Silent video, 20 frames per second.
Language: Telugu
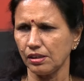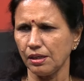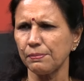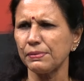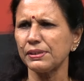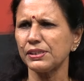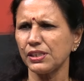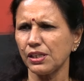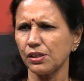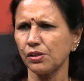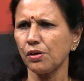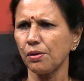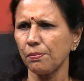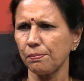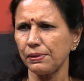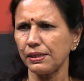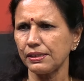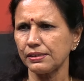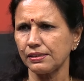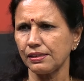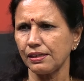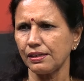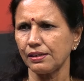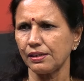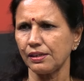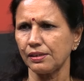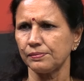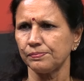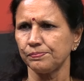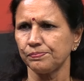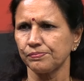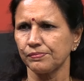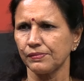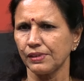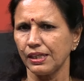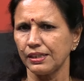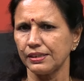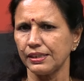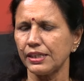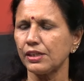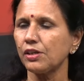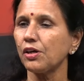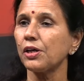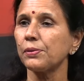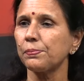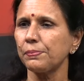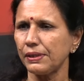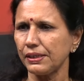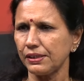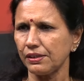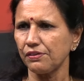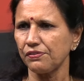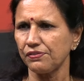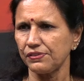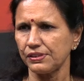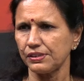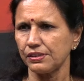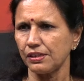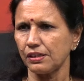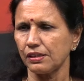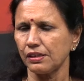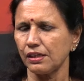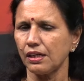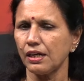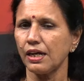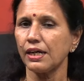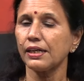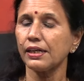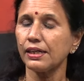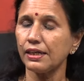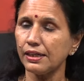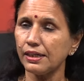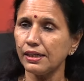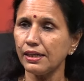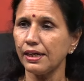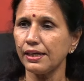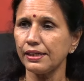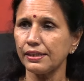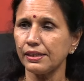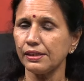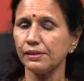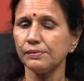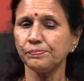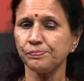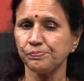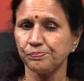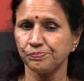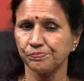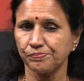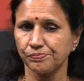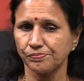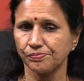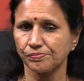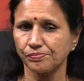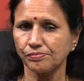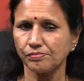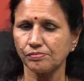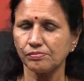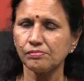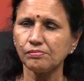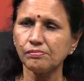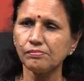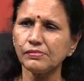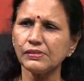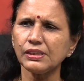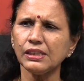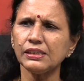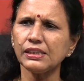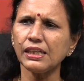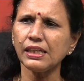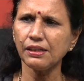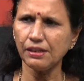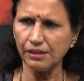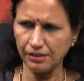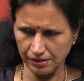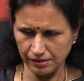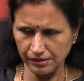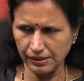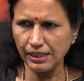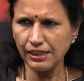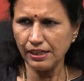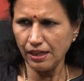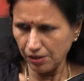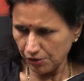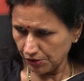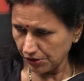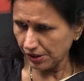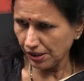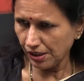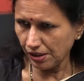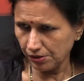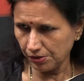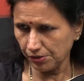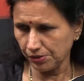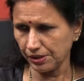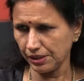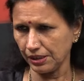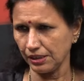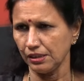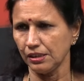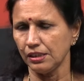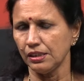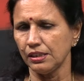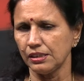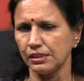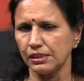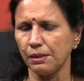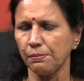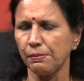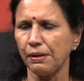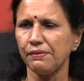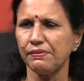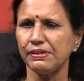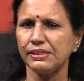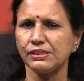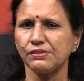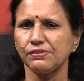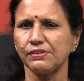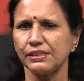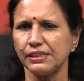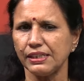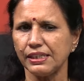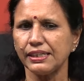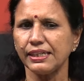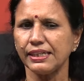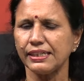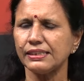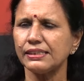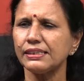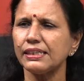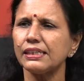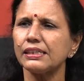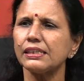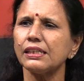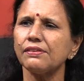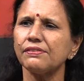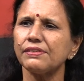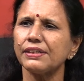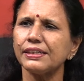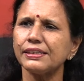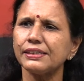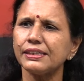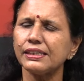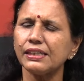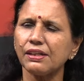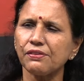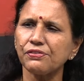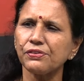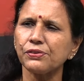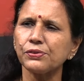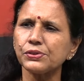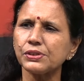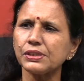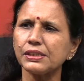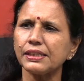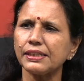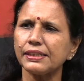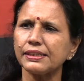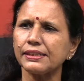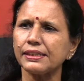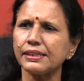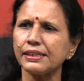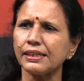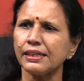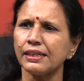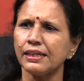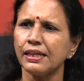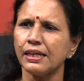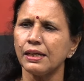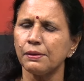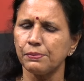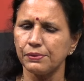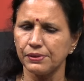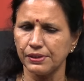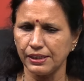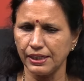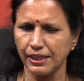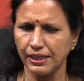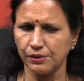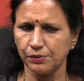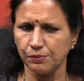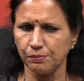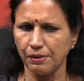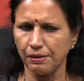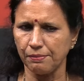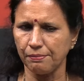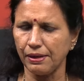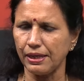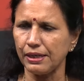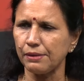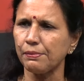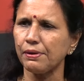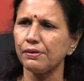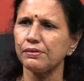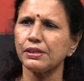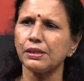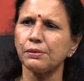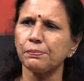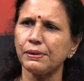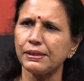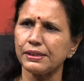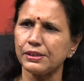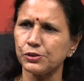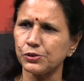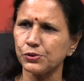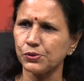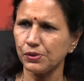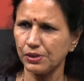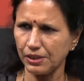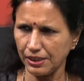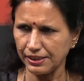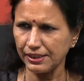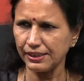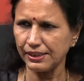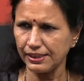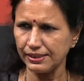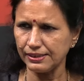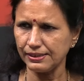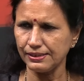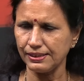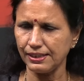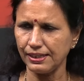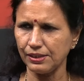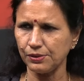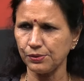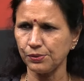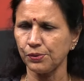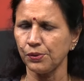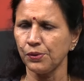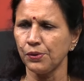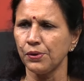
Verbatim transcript: కమర్షియల్ కాంప్లెక్స్ లాగా అంటే కార్పొరేట్ ఆఫీస్ లాగా అక్కడ ఆయన తన తన అనుచరులతోటి సమావేశం అయ్యి ఏం చేద్దాం ఏంటి నా ఫ్యూచర్ ఏంటి ఇప్పుడు నేను మా మేనమావ నన్ను పట్టించుకోవట్లంటే కేసీఆర్